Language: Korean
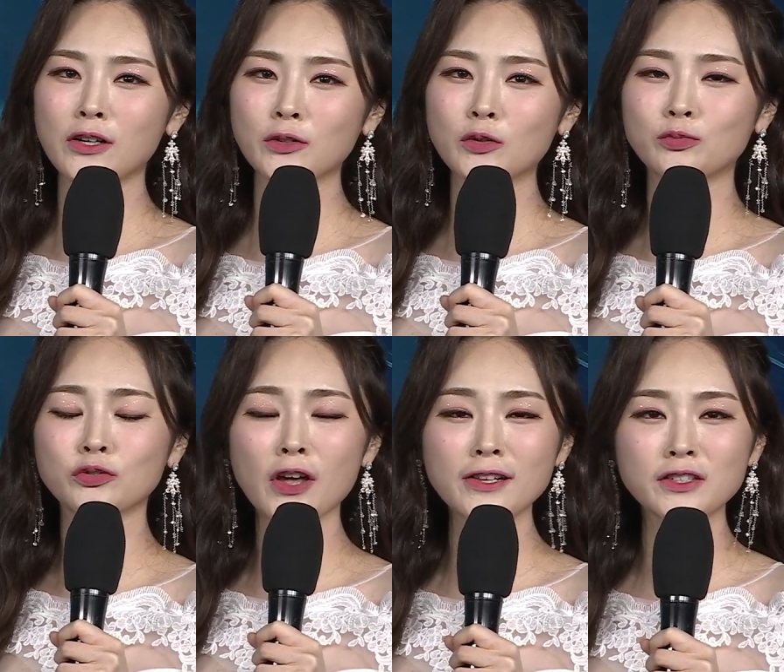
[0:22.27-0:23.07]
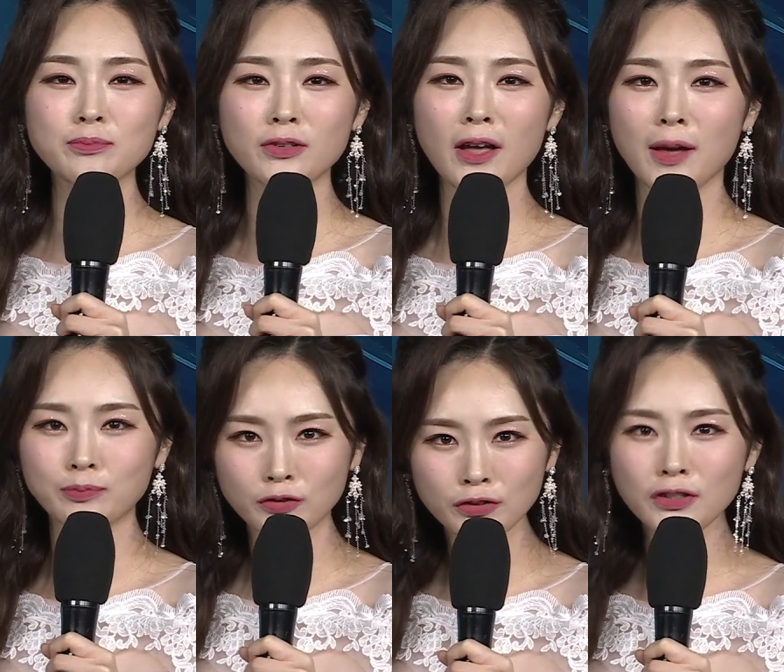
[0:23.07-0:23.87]
오늘 또 무결점
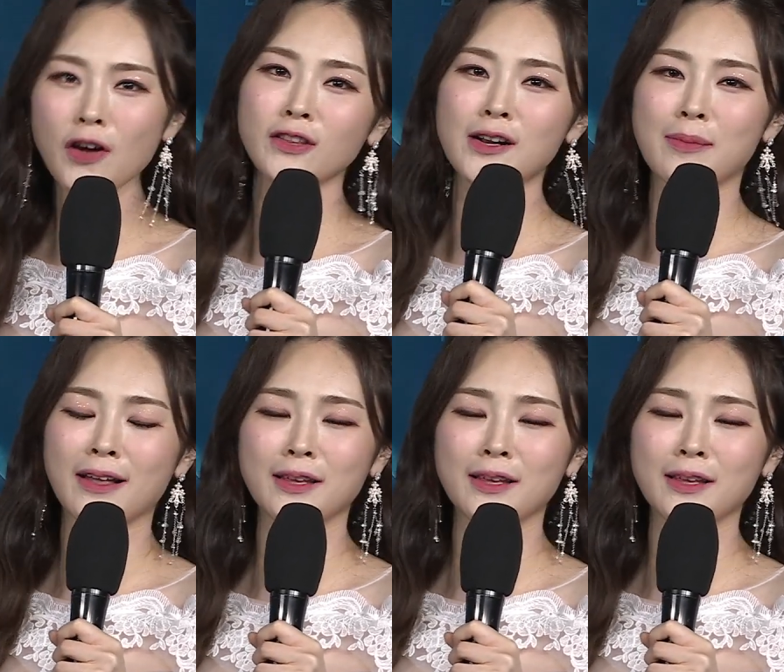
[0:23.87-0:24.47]
플레이 풍년을